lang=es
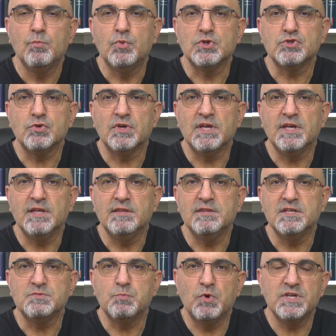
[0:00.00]
puesto que
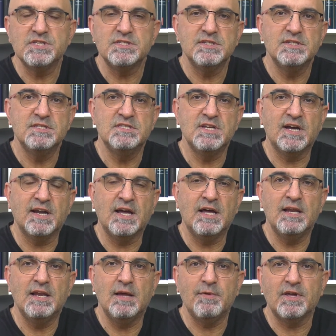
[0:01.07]
después
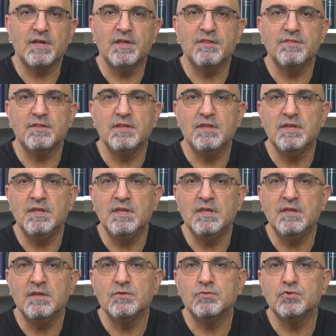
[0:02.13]
llegará la vejez
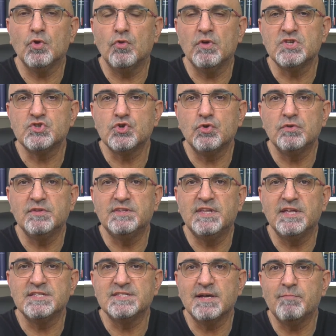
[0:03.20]
y todo eso
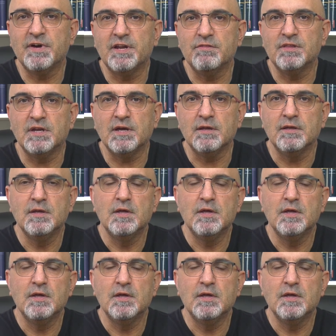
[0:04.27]
desaparecerá,